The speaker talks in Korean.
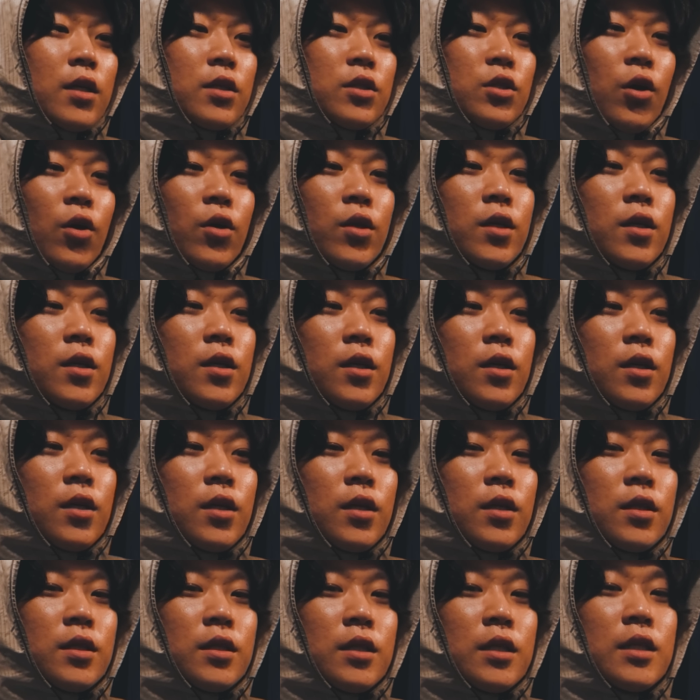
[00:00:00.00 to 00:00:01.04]

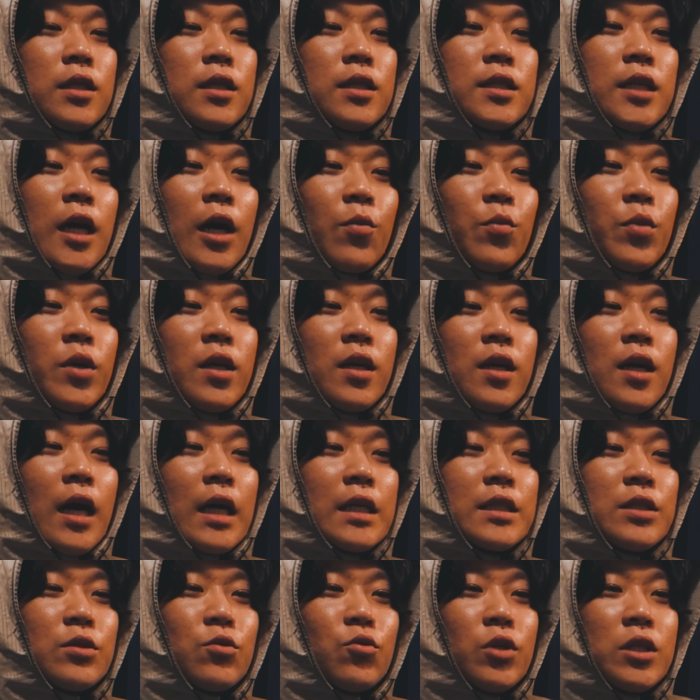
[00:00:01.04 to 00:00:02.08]
저는 그 장비를
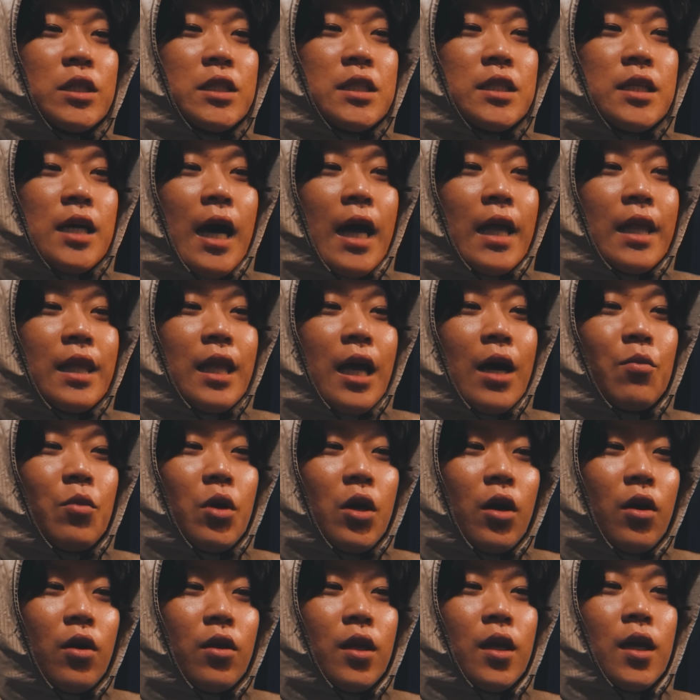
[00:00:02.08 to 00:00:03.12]
가지고 있지
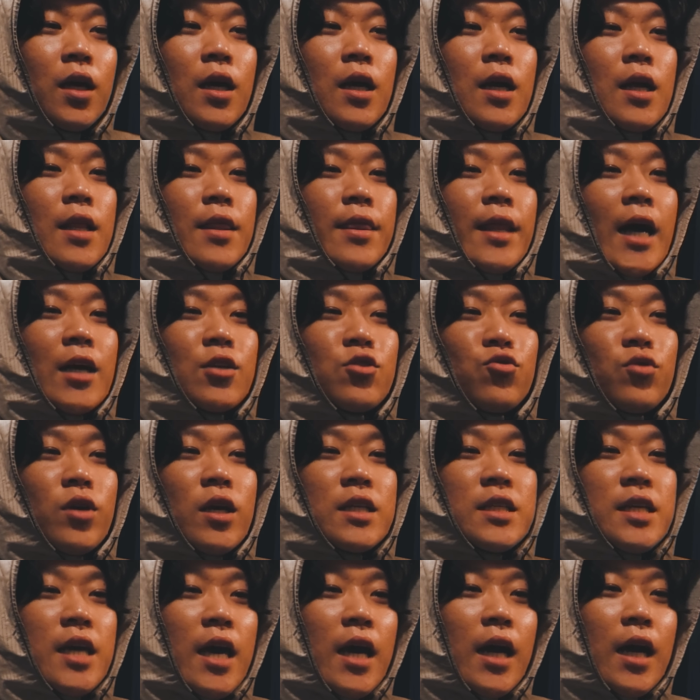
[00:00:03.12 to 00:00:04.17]
않다면
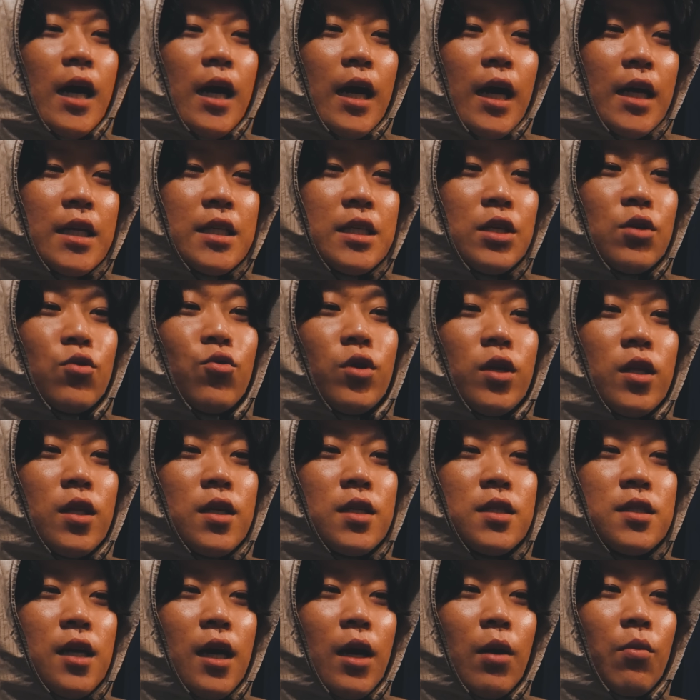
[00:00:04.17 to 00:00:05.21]
나중에 제가 가지고
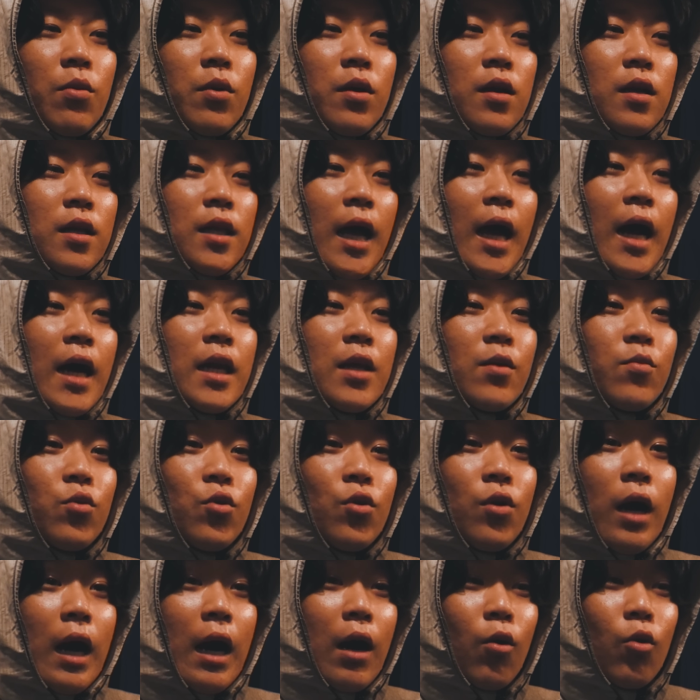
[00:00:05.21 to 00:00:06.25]
있는 장비를 다
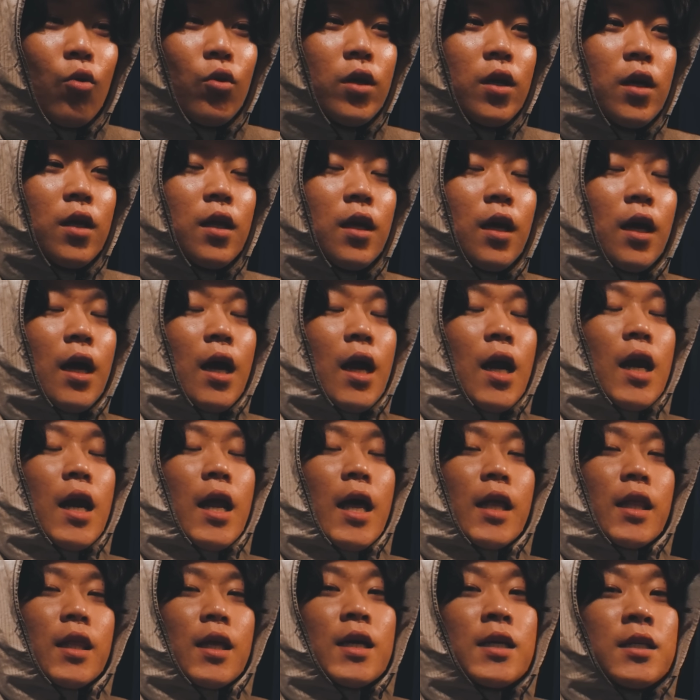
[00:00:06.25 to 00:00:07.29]
리뷰를 하고는
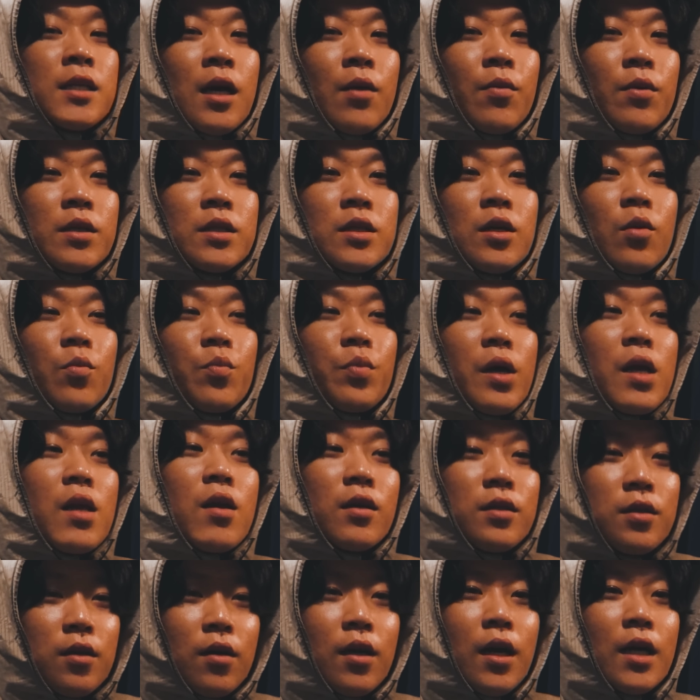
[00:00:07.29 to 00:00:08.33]
렌탈샵에서
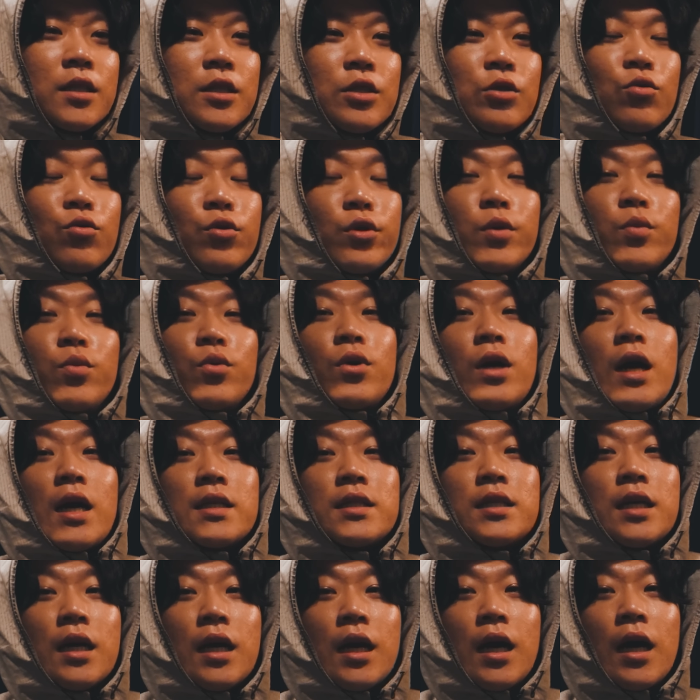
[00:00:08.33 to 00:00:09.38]
빌려서까지도 리뷰를 할
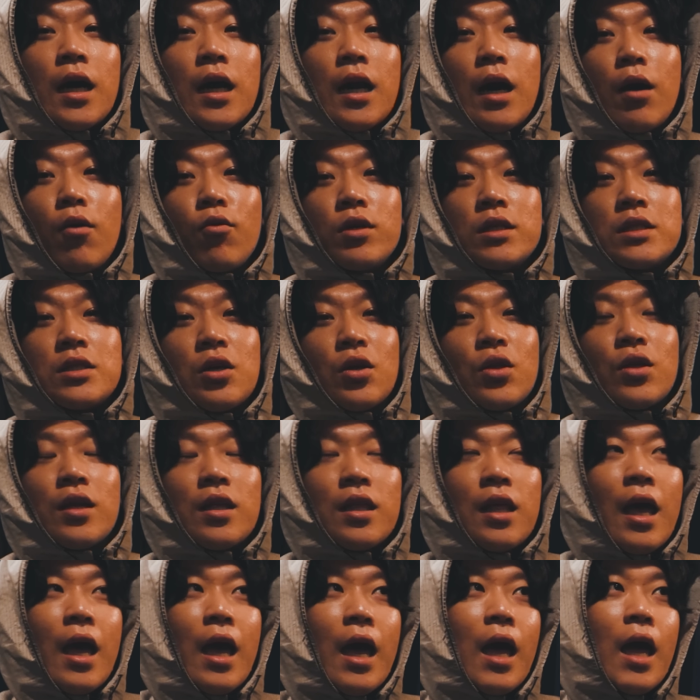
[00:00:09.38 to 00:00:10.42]
생각을 하고
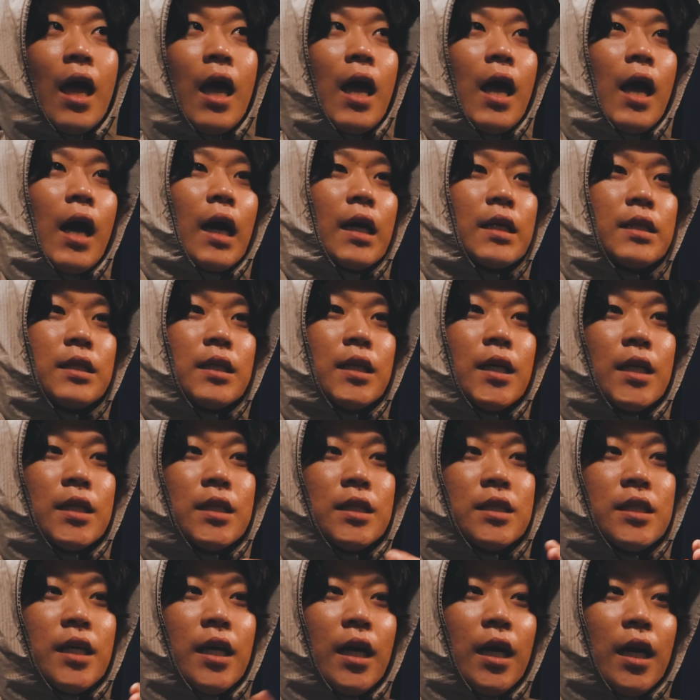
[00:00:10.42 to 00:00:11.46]
있었는데
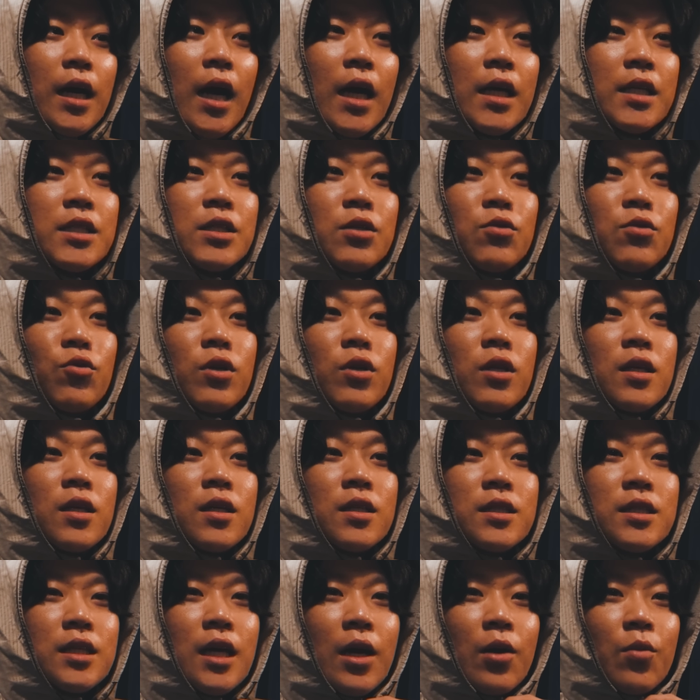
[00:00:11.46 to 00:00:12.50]
아직까지 제가 가지고
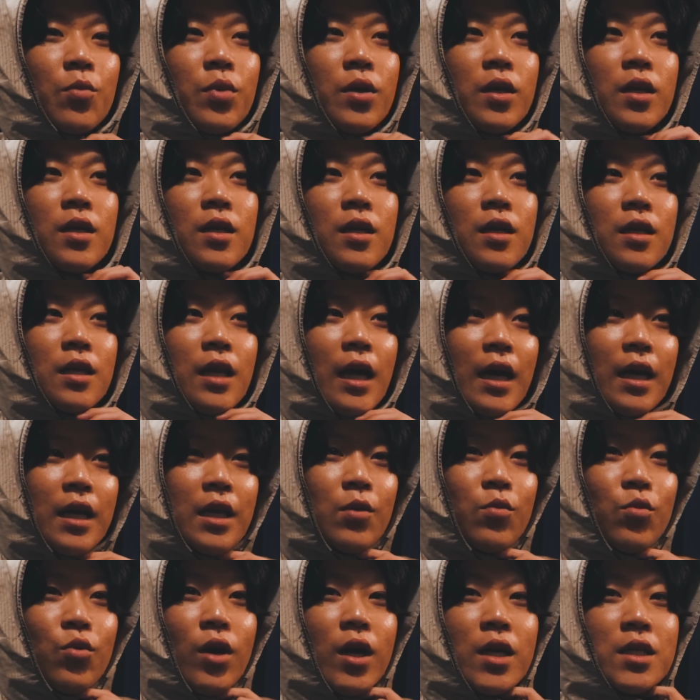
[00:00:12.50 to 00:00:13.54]
있는 장비를 다
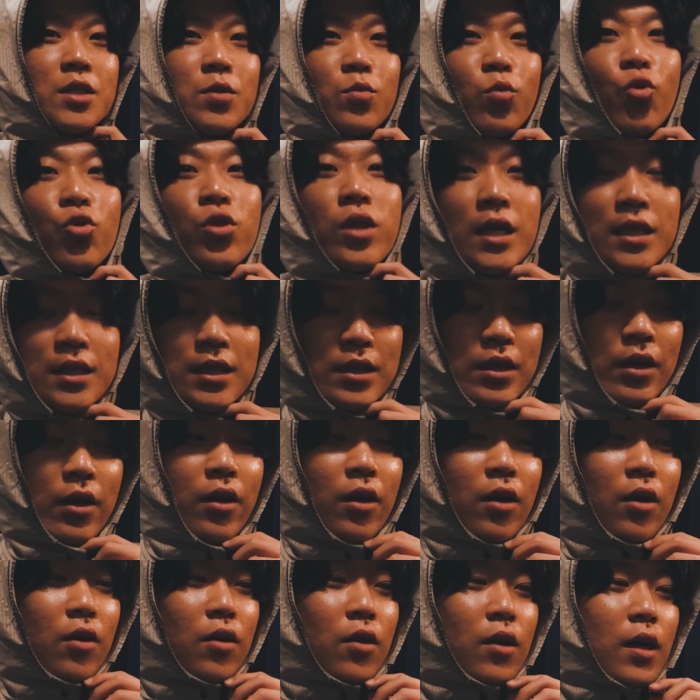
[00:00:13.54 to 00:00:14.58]
리뷰하지 못했어요.